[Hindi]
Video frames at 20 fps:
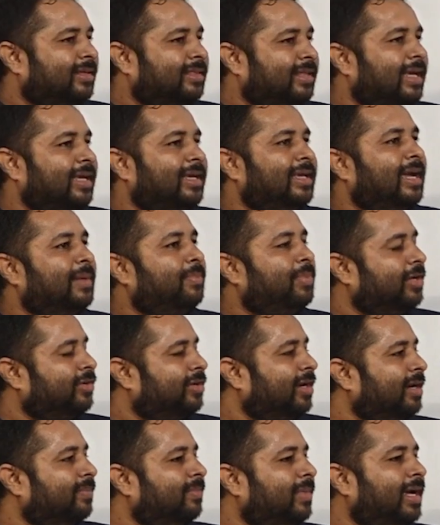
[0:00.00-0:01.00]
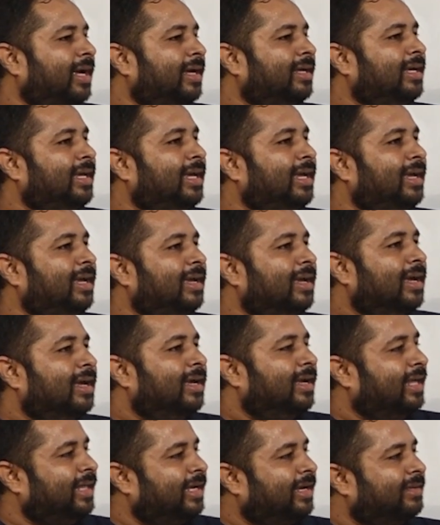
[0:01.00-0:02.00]
सकते हैं कि एक प्रचलन में है कि
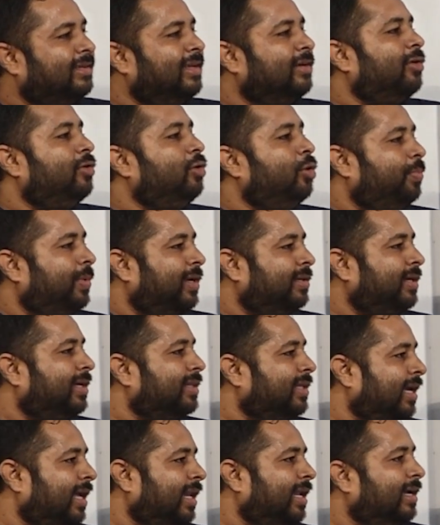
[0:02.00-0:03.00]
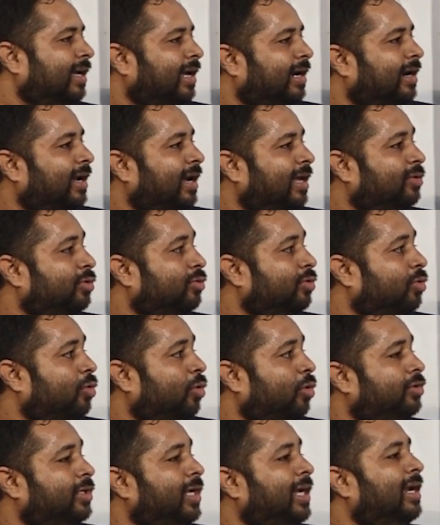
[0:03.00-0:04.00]
यदि किसी को यूपीएससी की तैयारी करना है तो उसको
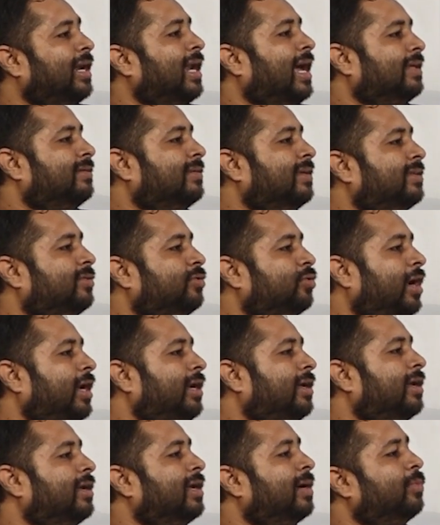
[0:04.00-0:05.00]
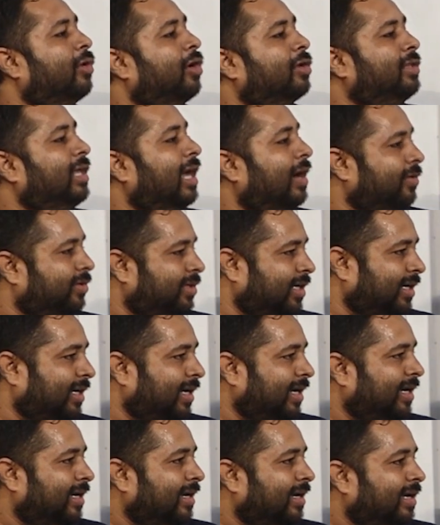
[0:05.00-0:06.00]
कोचिंग क्लासेस ज्वाइन करना बहुत ही
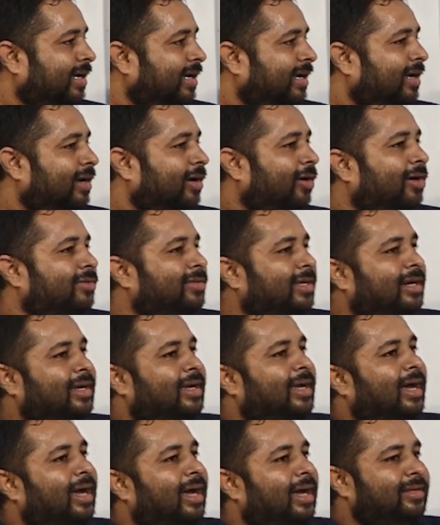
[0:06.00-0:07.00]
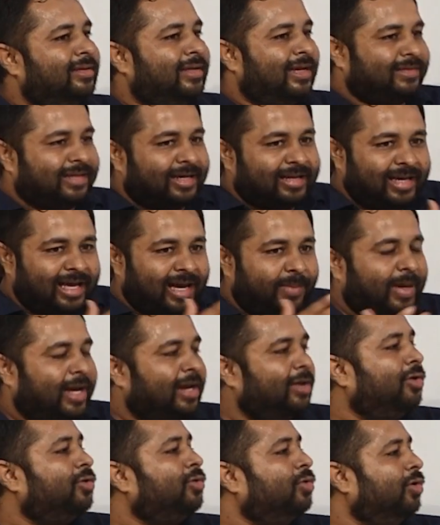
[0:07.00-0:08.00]
आवश्यक है और सर जैसा कि
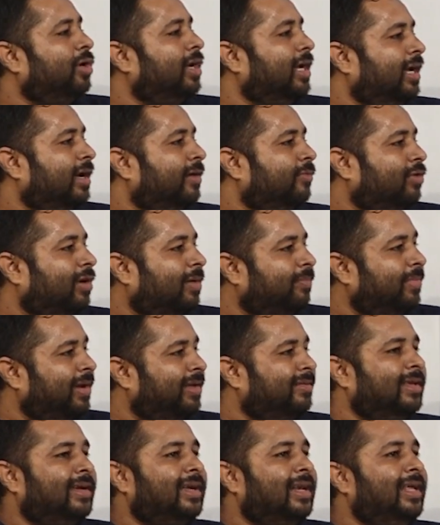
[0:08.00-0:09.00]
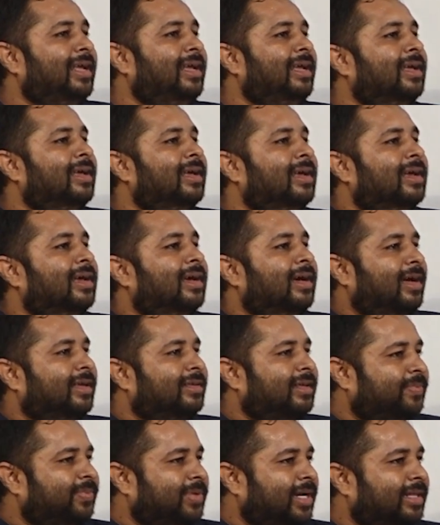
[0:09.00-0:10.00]
हमारा जो शो है वो हम बेसिकली
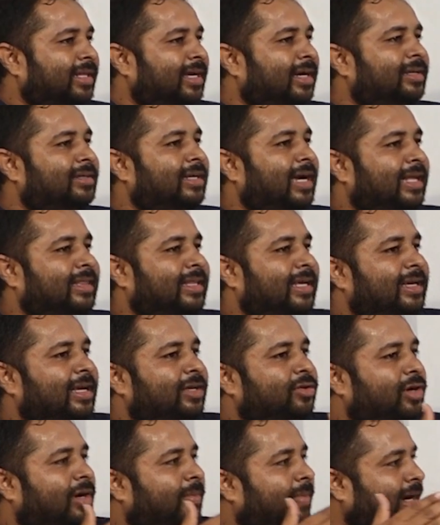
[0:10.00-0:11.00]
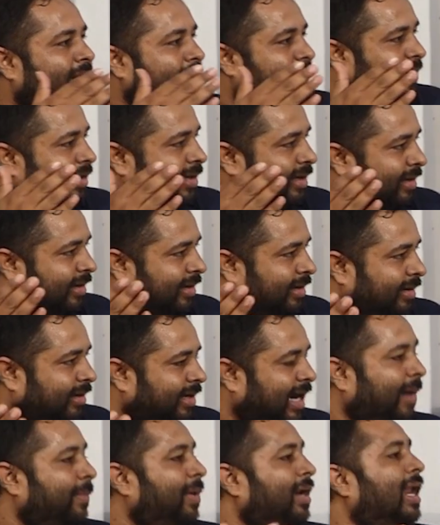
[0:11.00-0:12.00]
सबसे ज़्यादा चाहते हैं कि जो हमारे
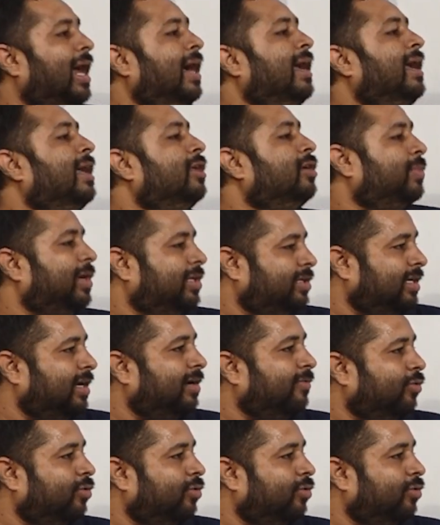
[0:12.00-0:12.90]
ग्रामीण इलाके के जो बच्चे हैं